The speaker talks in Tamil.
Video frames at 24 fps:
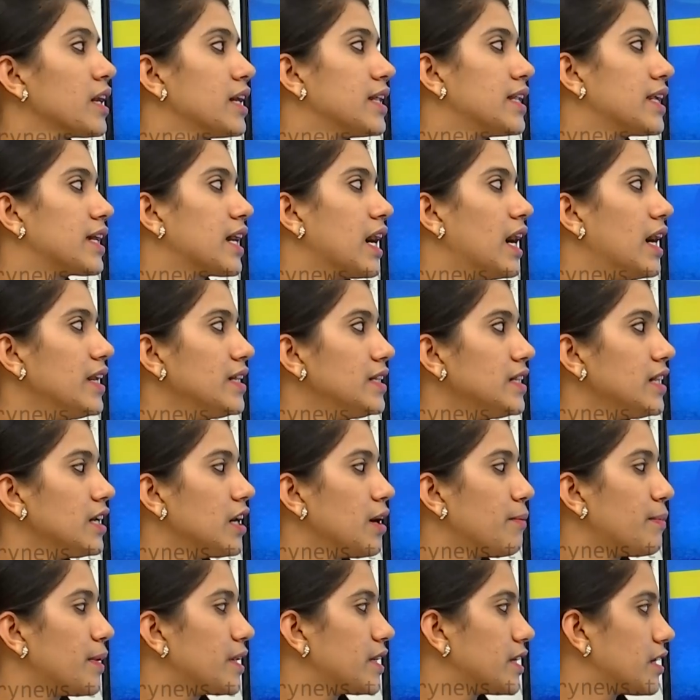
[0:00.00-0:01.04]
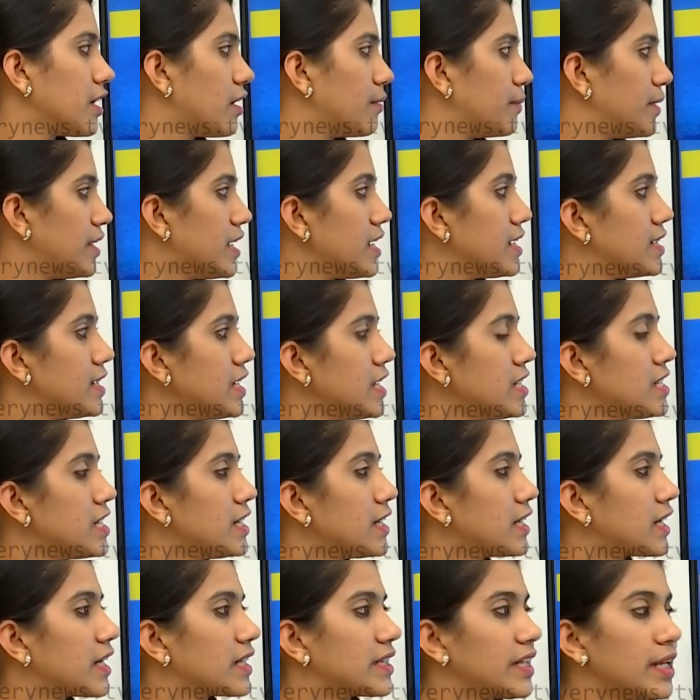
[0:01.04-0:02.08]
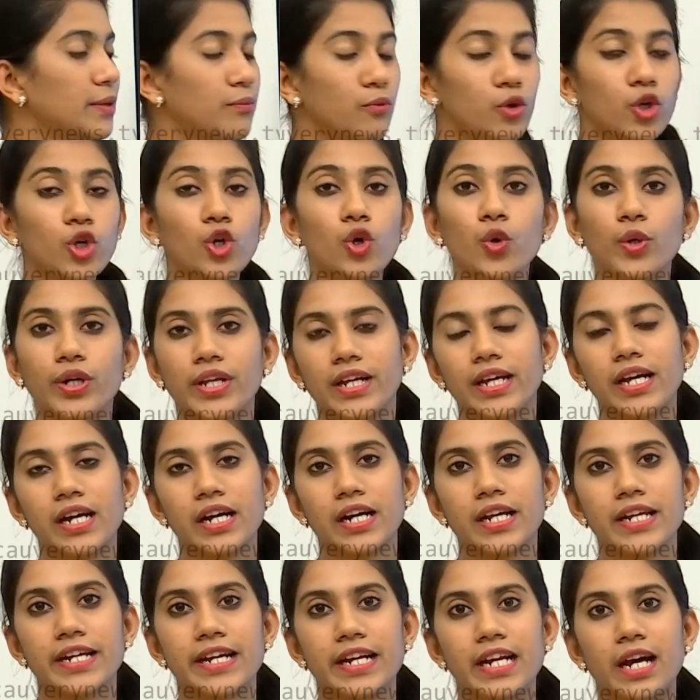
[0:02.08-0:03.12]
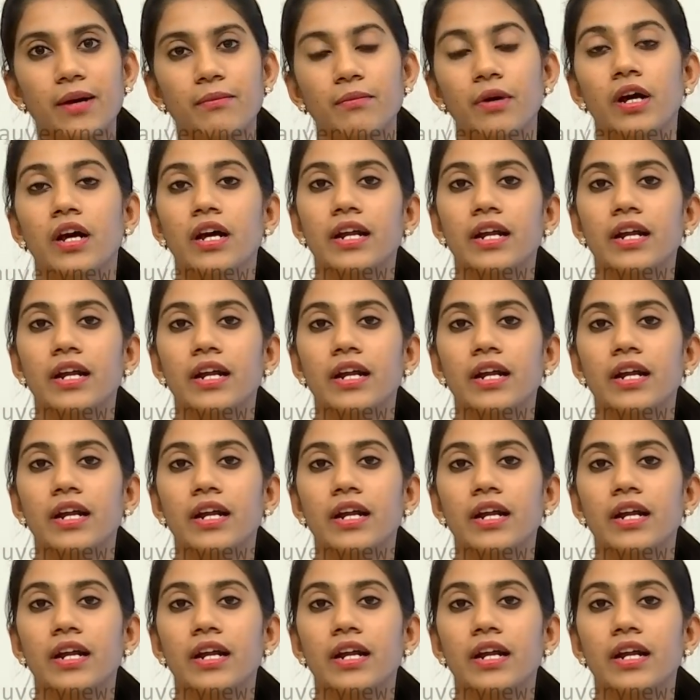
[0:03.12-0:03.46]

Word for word: இதற்கு அடுத்ததாக பார்த்தீங்க அப்படின்னா நிலநடுக்கத்தை முன்கூட்டியே அறியலாம்